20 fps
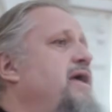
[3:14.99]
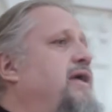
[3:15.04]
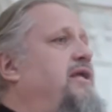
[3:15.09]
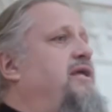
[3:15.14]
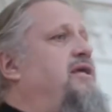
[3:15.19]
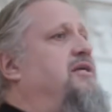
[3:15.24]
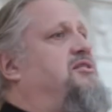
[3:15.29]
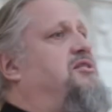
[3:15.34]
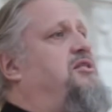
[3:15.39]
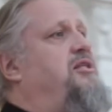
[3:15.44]

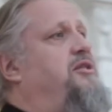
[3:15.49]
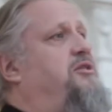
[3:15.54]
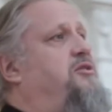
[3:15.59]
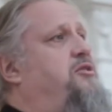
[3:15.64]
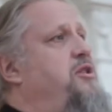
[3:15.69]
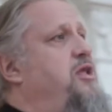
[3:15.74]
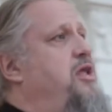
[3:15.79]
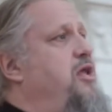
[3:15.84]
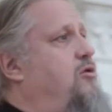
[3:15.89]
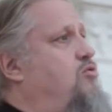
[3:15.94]
Если
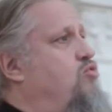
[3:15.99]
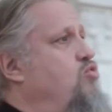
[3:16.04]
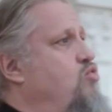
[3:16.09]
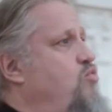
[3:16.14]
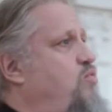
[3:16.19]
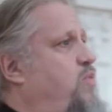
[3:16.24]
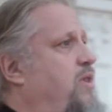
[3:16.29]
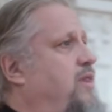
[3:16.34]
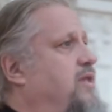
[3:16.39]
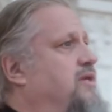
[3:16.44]
три
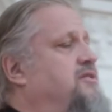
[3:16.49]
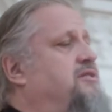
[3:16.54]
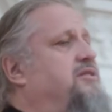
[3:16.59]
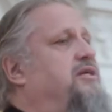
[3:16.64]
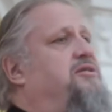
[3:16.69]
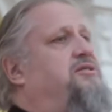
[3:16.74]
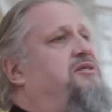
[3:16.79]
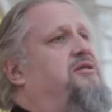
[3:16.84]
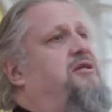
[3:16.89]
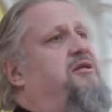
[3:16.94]
купола,
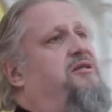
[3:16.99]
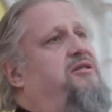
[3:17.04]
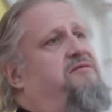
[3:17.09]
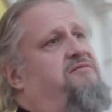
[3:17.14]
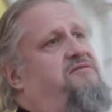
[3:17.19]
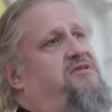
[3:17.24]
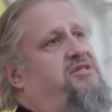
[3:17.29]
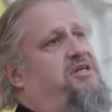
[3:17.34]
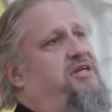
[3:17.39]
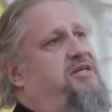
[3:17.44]
значит, это
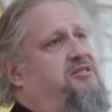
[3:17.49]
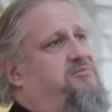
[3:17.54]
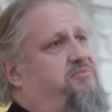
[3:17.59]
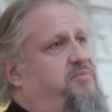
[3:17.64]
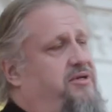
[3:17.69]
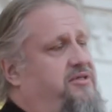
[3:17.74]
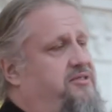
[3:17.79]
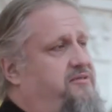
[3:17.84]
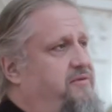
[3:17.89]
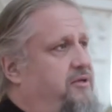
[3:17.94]
в честь
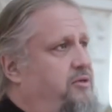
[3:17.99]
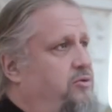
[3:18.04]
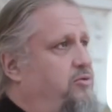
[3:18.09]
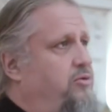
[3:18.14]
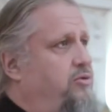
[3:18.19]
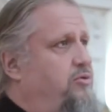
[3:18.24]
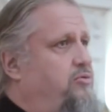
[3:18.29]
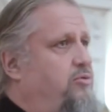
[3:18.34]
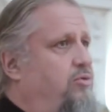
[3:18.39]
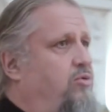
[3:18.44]

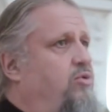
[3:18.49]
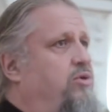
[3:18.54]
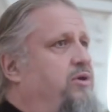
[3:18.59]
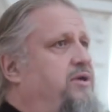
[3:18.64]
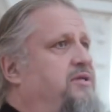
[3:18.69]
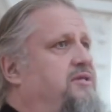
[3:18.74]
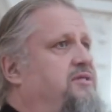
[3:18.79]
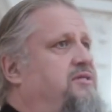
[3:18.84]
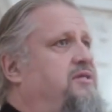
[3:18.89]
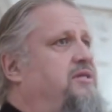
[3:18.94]
Пресвятой
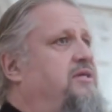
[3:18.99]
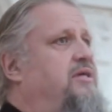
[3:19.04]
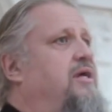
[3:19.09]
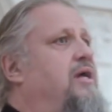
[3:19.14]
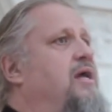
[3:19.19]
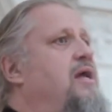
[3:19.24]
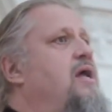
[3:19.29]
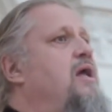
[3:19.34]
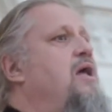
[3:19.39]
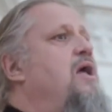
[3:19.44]
Троицы –